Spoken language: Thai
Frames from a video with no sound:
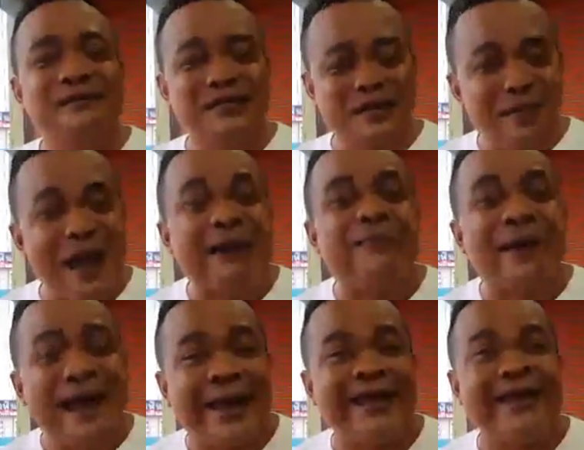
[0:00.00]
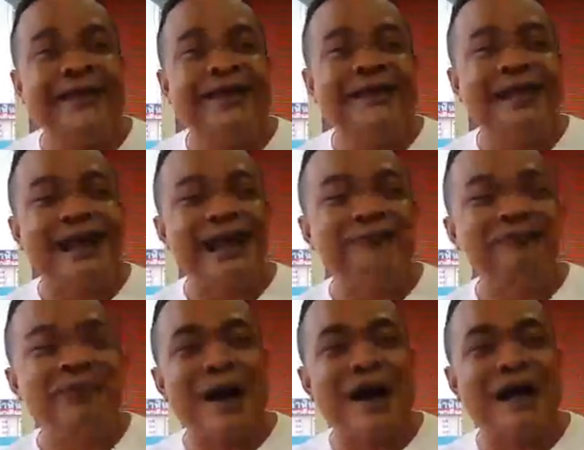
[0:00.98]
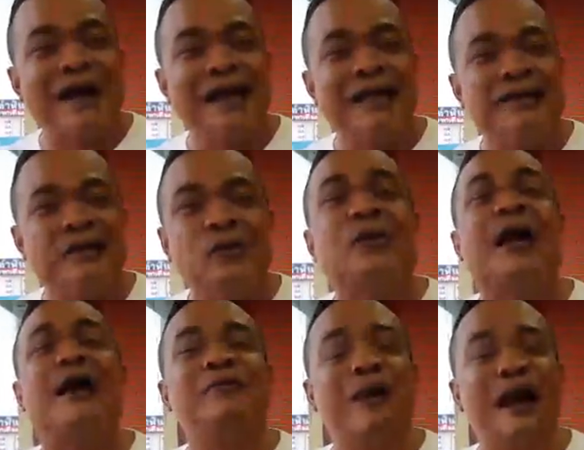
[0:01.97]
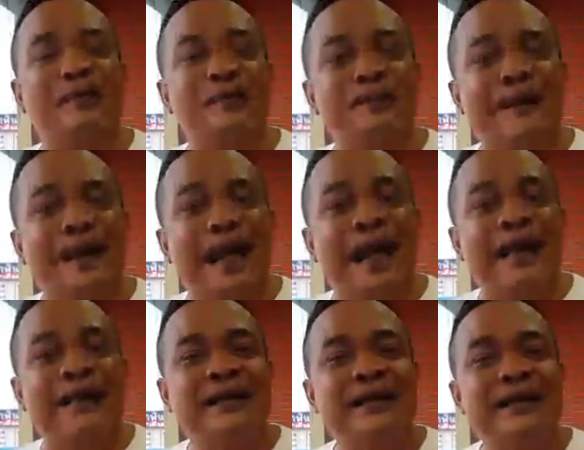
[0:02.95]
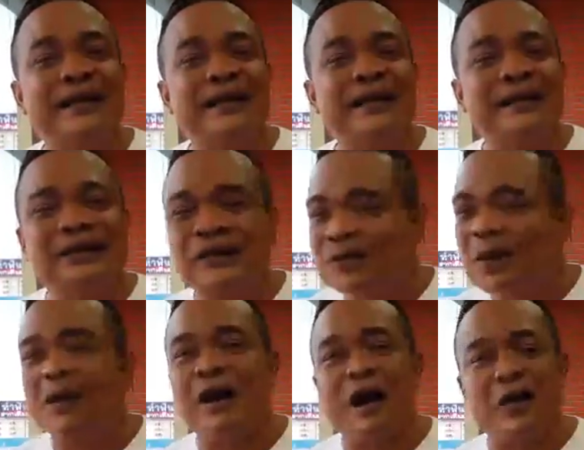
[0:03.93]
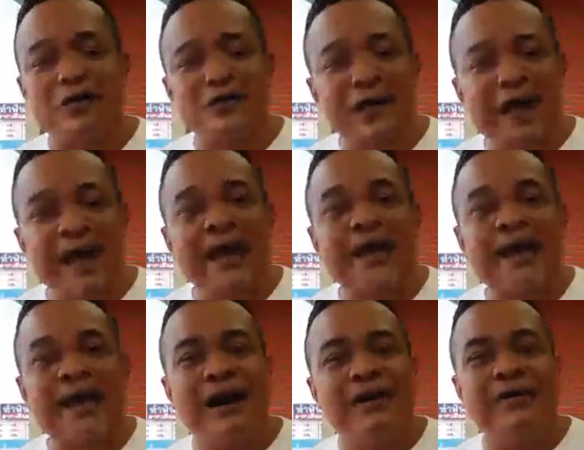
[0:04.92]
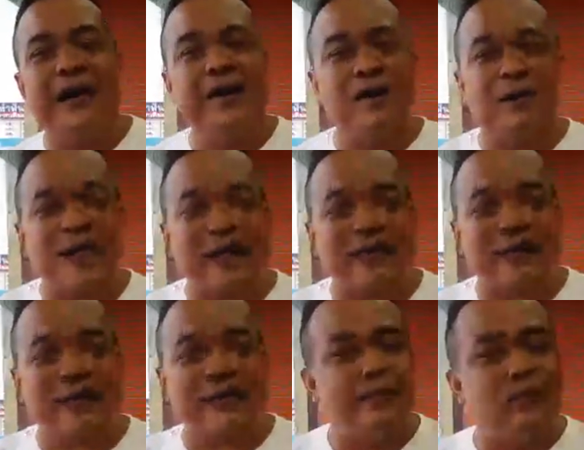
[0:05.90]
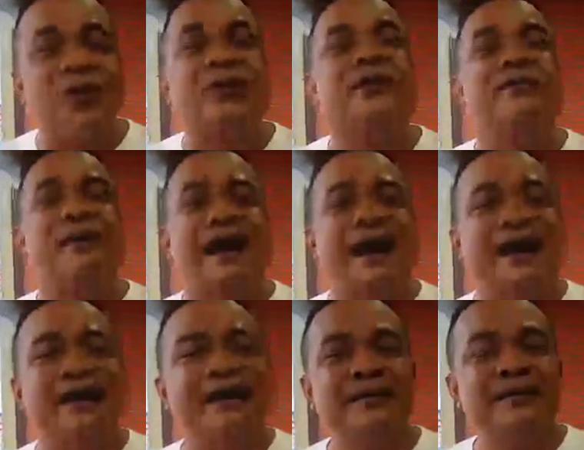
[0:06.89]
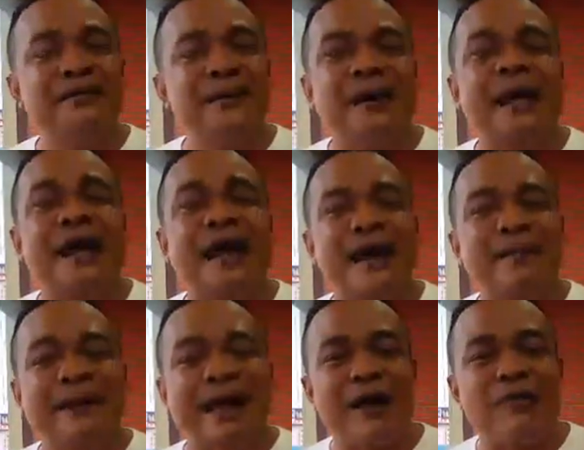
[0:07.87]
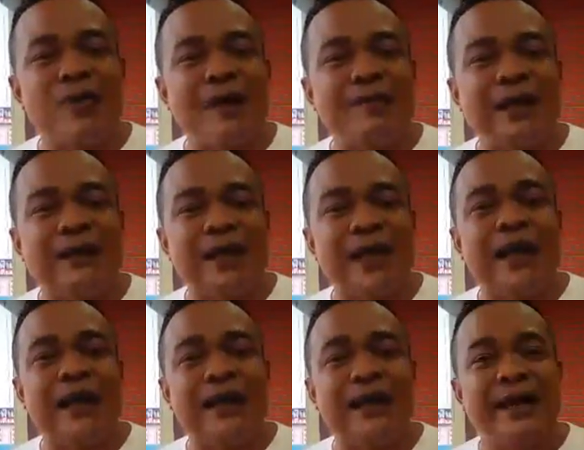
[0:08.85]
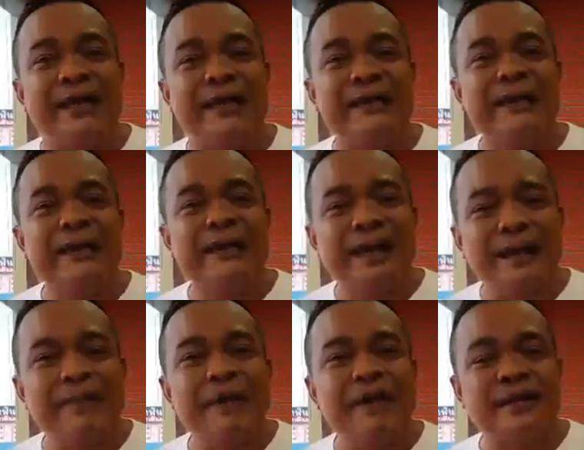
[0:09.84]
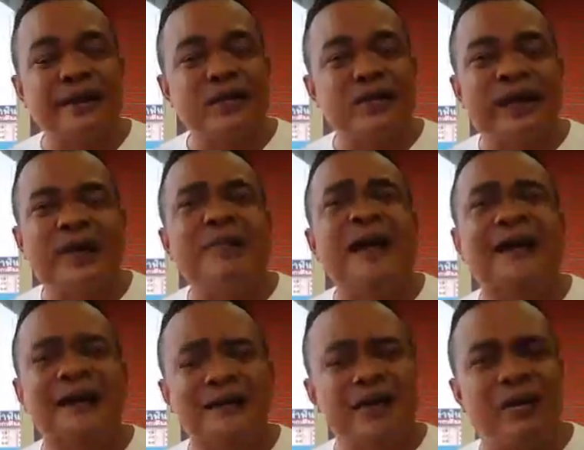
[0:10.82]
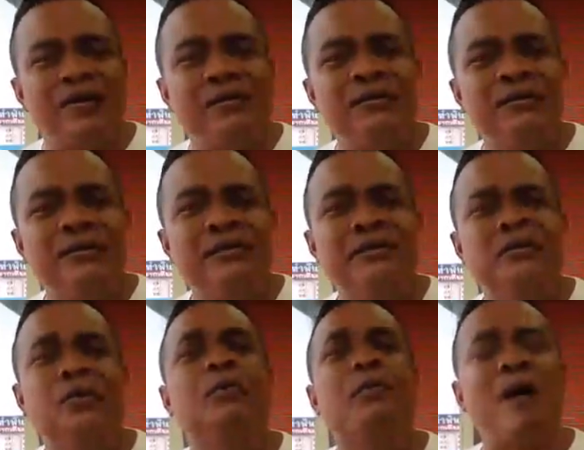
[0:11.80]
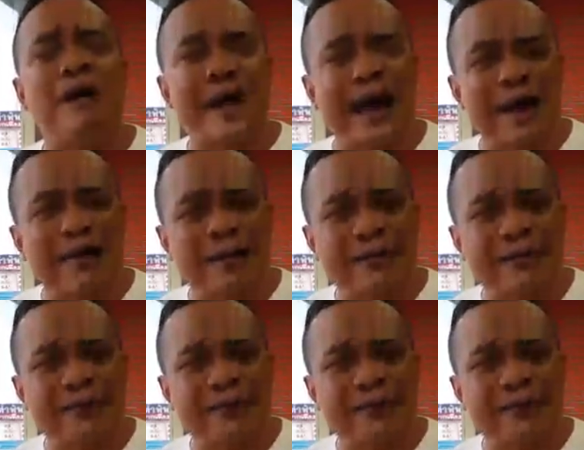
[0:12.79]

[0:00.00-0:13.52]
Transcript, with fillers: จะมากไปนะครับว่าทุกครั้งเวลามีปัญหาก็ต้องเอาเสื้อแดง เอานายกทักษิณหยิบยกขึ้นมา เพื่อแก้ไขปัญหาความขัดแย้งกันเอง และเพื่อจะอยู่ในอำนาจกันต่อ หยุดพอได้แล้วครับ